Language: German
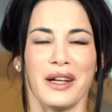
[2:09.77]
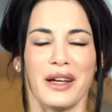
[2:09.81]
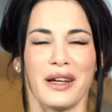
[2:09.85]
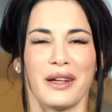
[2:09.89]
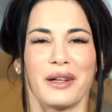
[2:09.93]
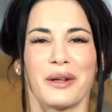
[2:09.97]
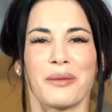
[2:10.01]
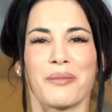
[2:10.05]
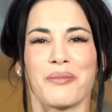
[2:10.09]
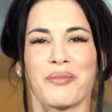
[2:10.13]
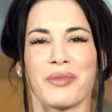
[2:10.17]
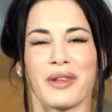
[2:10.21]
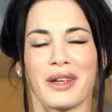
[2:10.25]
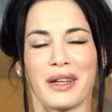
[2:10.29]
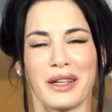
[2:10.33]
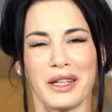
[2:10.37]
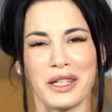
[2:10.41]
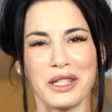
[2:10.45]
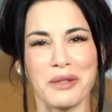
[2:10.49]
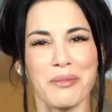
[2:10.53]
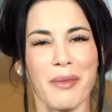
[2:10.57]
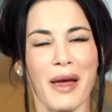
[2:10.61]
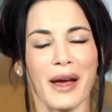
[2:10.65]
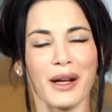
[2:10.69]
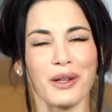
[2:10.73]
Ähm,
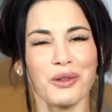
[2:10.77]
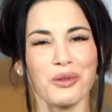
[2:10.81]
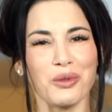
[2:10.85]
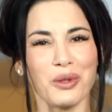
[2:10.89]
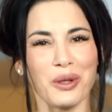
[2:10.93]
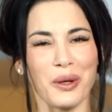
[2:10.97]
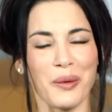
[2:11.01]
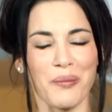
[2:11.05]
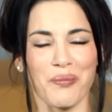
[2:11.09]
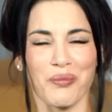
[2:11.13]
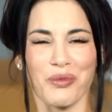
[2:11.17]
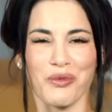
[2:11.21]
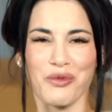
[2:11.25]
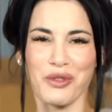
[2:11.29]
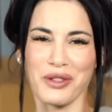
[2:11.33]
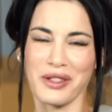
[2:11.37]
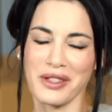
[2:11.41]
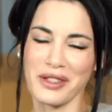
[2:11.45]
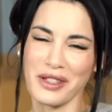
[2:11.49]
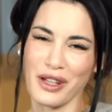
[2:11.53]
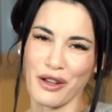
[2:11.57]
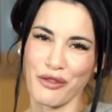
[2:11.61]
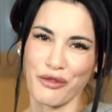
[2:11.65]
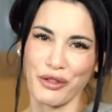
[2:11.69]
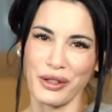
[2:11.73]
ich merke nur, wir
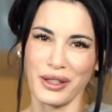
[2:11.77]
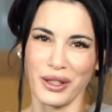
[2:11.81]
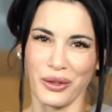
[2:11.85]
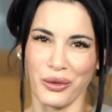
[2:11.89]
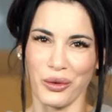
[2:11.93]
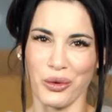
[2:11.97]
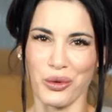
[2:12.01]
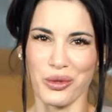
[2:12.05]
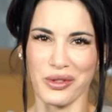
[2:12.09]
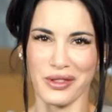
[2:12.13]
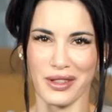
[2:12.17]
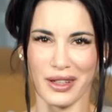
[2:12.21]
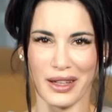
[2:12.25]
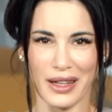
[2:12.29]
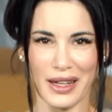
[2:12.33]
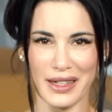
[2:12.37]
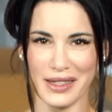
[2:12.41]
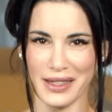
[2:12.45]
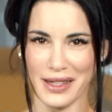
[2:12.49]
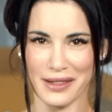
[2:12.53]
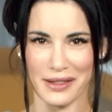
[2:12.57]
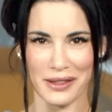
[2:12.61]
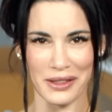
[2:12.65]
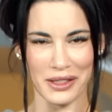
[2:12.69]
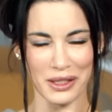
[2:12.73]
sind ja viel in Österreich,
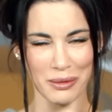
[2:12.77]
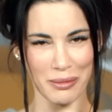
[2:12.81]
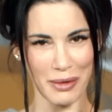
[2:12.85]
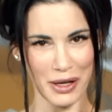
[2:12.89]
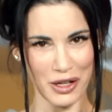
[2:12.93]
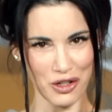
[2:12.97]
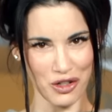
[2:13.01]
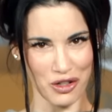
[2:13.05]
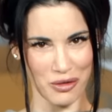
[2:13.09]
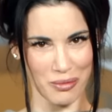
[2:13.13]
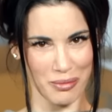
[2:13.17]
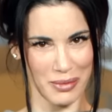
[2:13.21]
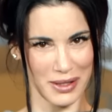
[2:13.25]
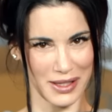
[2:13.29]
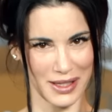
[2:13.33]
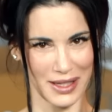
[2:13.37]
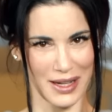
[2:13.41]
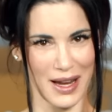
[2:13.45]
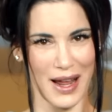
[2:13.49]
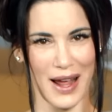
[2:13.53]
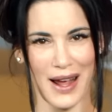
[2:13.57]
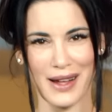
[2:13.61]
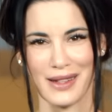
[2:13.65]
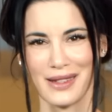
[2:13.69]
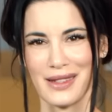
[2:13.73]
da sind die Menschen ein bisschen
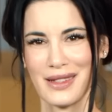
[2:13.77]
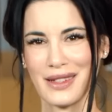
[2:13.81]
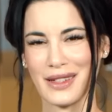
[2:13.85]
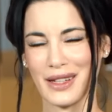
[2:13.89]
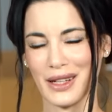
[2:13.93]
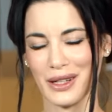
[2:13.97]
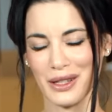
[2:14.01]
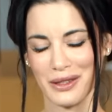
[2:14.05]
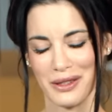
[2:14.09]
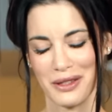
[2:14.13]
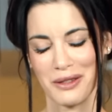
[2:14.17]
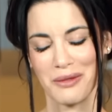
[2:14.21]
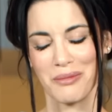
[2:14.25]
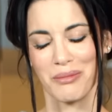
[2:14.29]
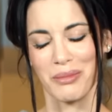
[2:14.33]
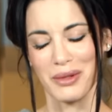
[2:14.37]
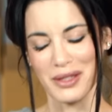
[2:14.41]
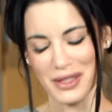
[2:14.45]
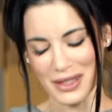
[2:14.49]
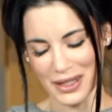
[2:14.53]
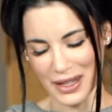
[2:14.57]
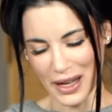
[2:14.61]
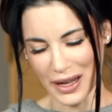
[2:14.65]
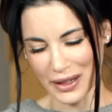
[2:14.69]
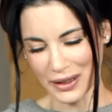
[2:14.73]
herzlicher, das ist ein
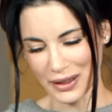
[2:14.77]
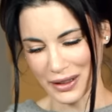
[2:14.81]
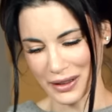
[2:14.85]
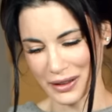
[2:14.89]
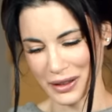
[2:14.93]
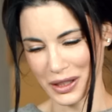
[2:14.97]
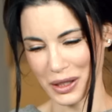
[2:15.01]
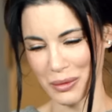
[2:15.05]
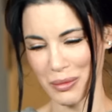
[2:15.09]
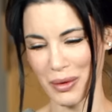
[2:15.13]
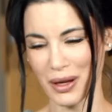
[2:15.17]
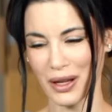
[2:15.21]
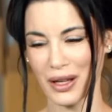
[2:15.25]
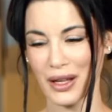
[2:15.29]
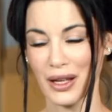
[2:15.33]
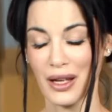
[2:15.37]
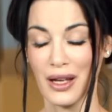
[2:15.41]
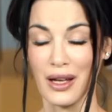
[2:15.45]
bisschen angenehmer.